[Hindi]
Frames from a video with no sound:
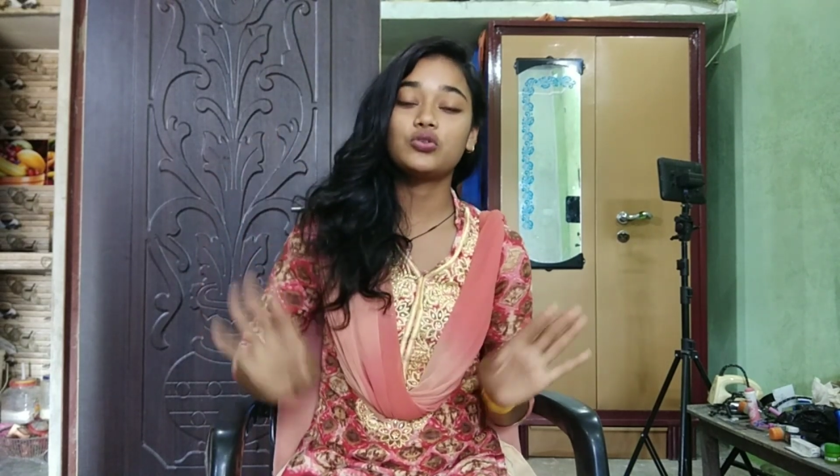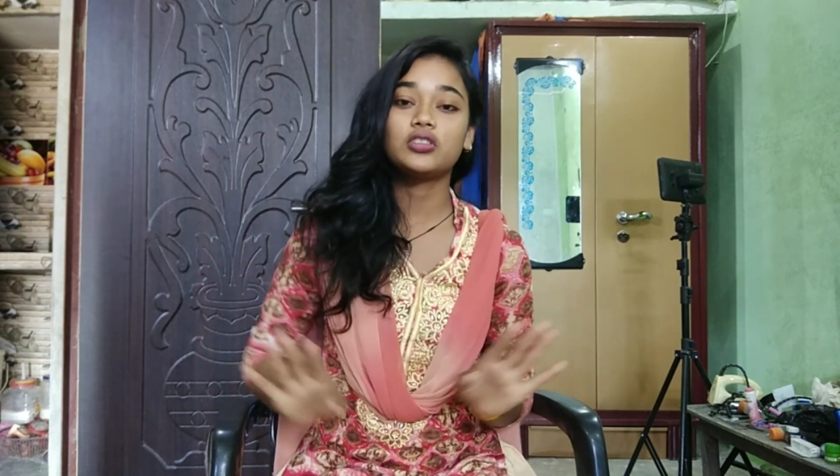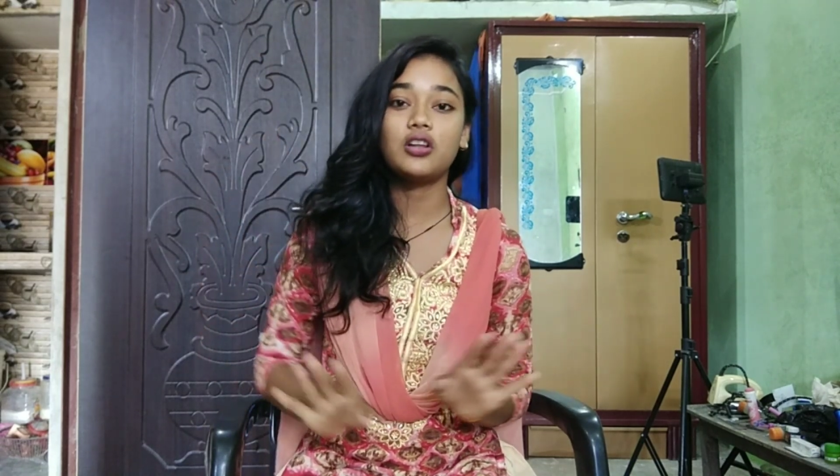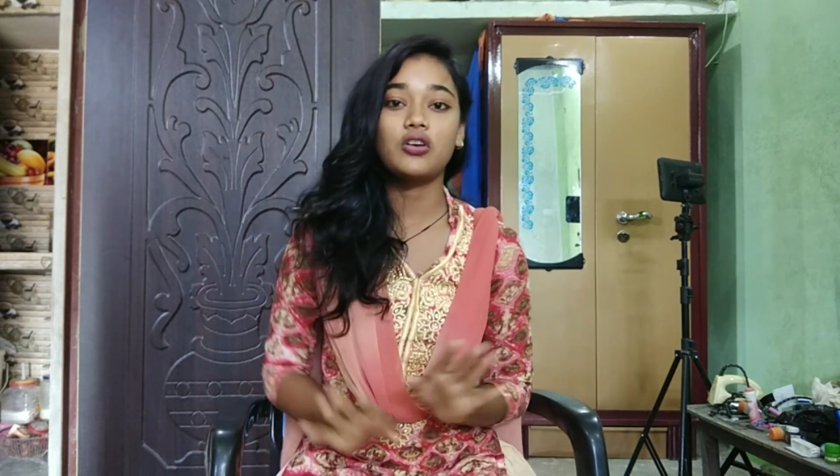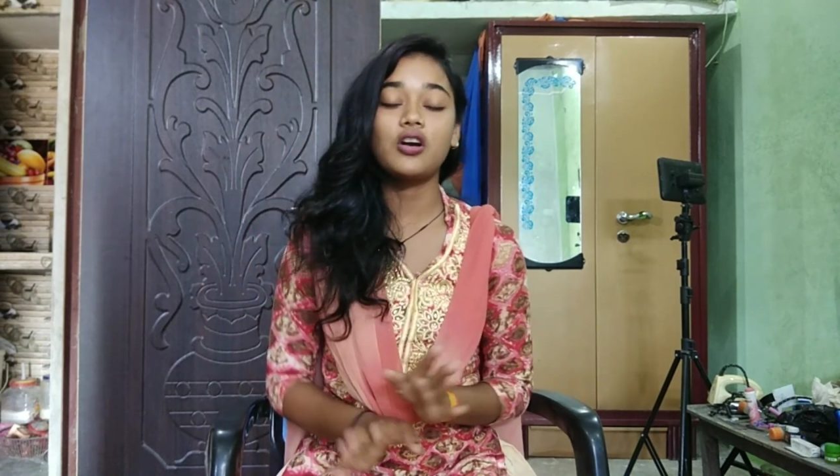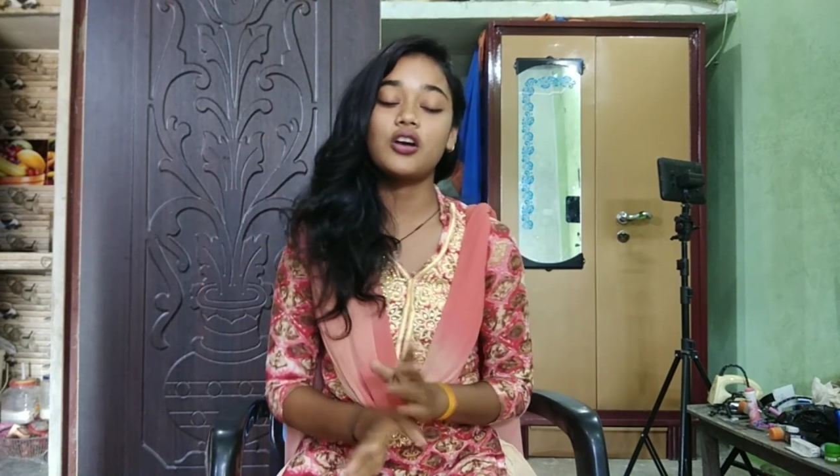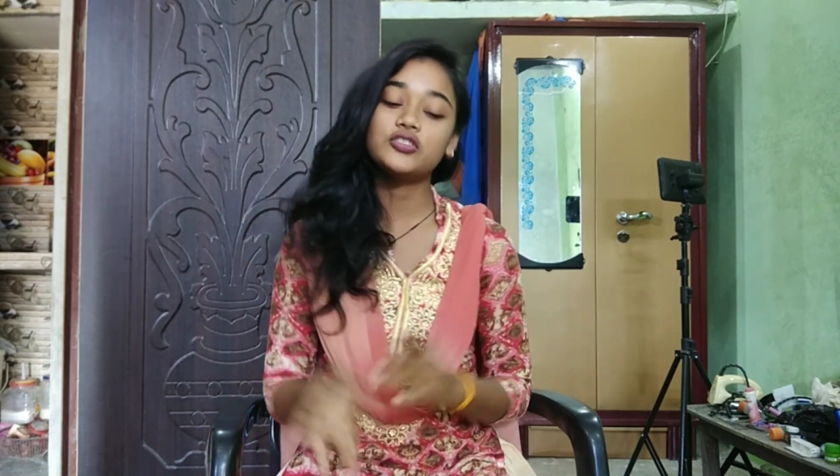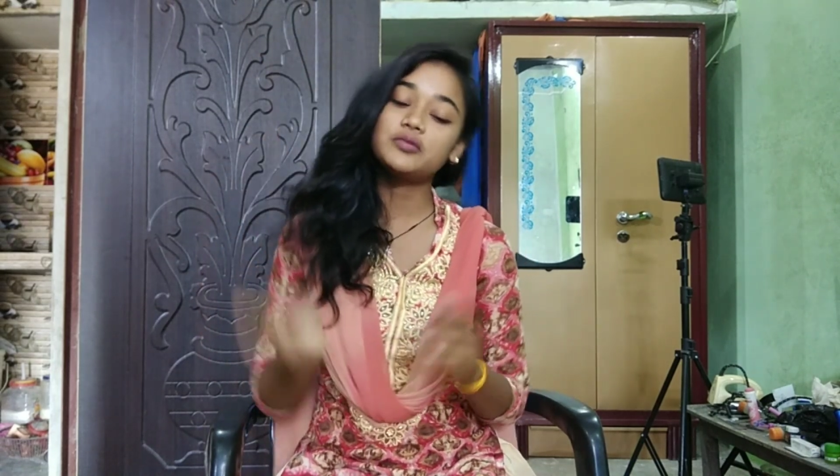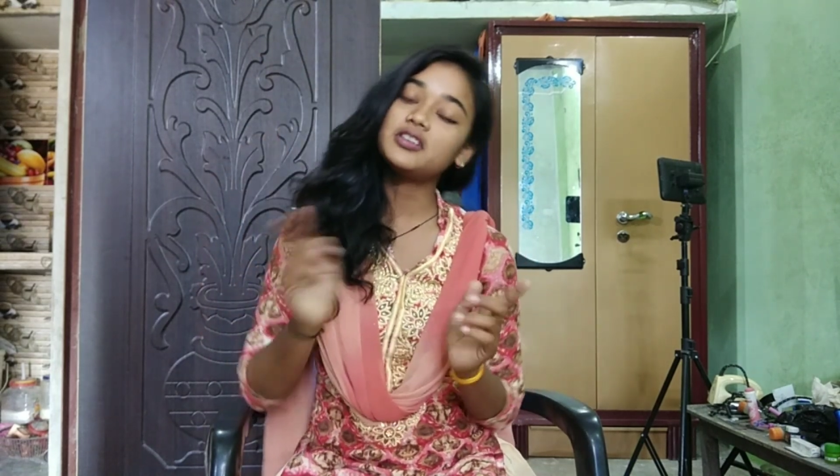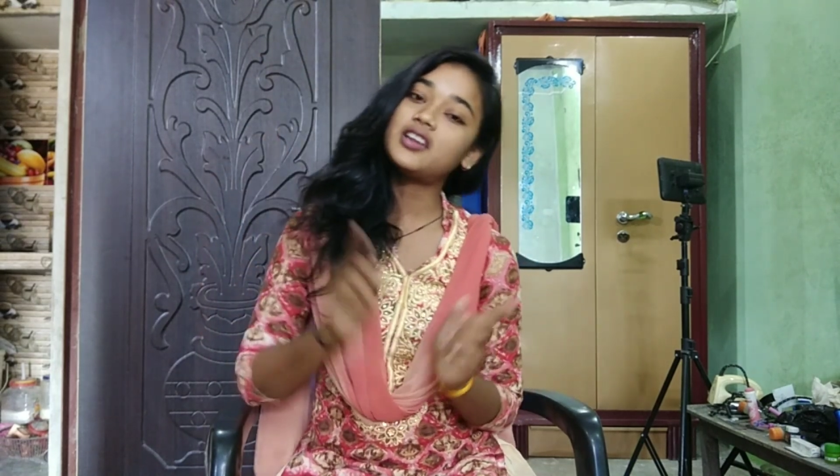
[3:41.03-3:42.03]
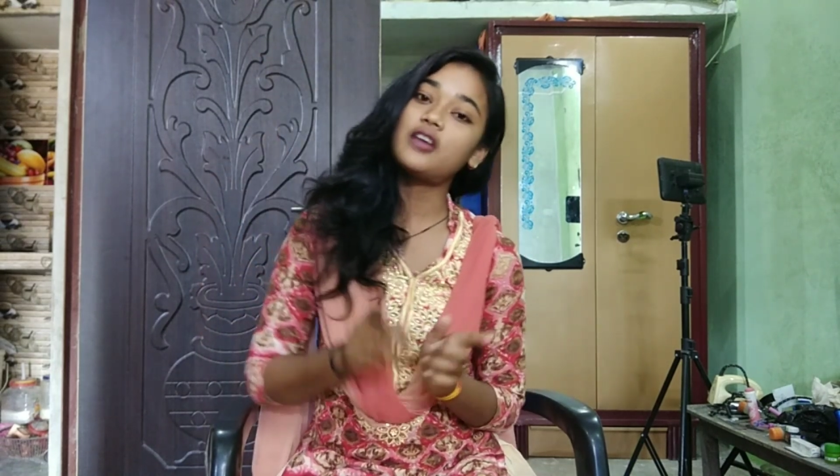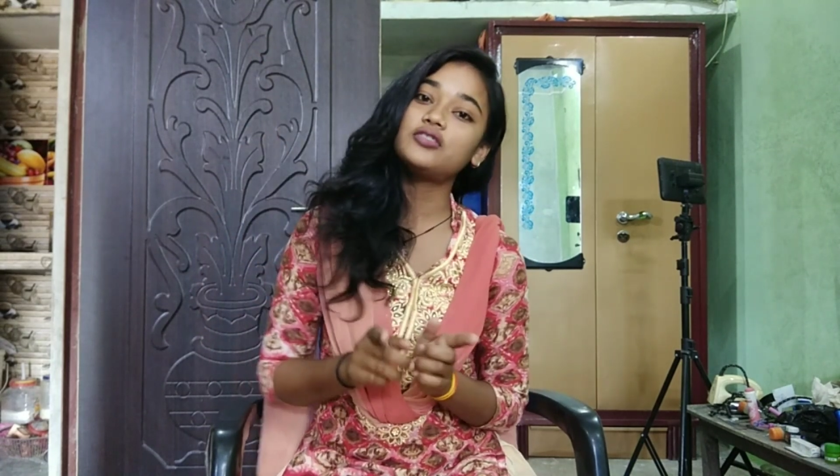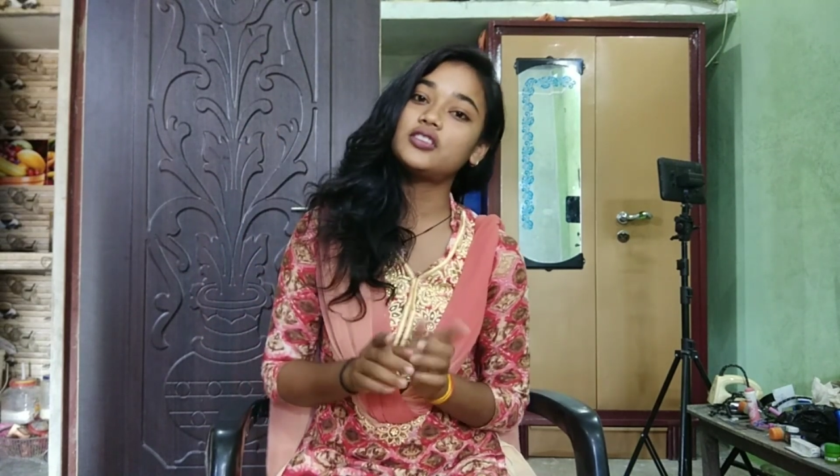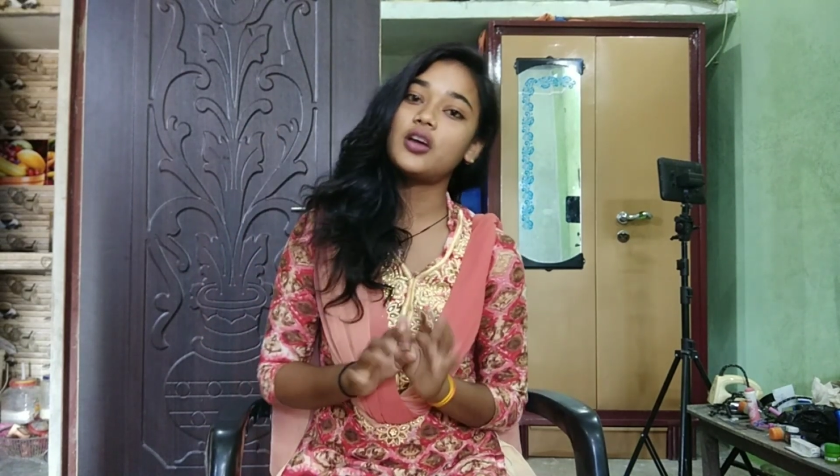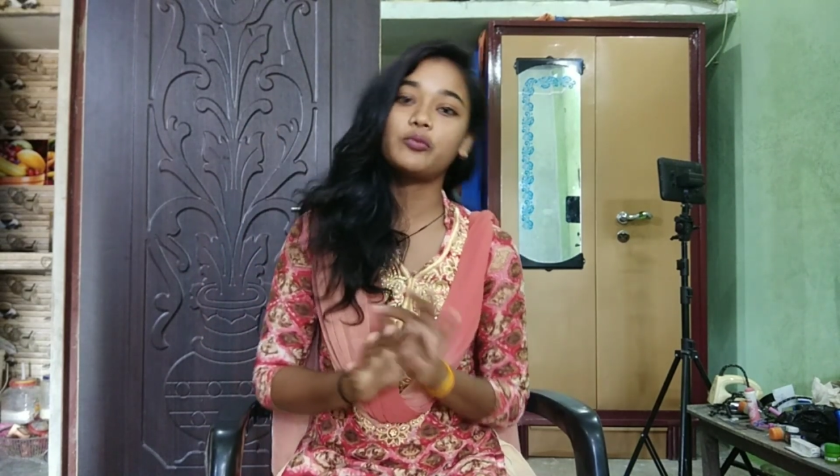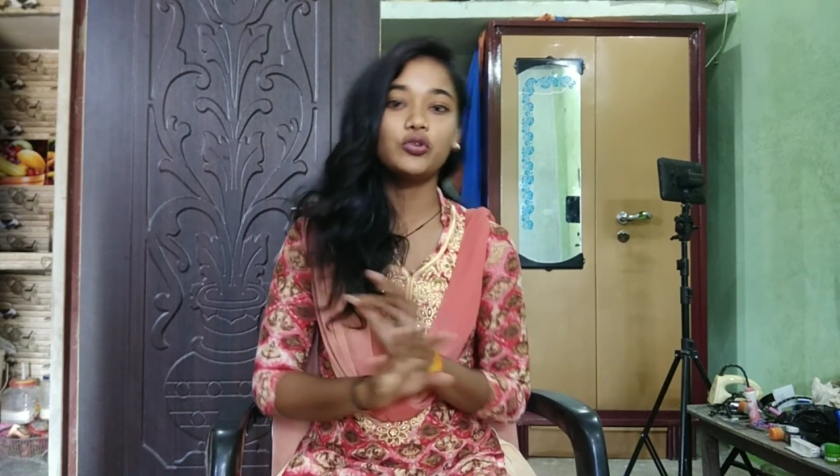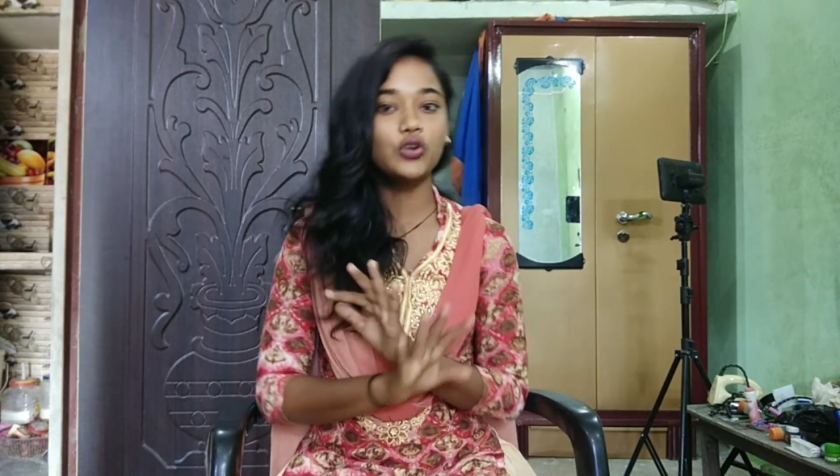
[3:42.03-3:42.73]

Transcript: छोड़ देना होगा और जब ये ड्राई हो जाए तो आपको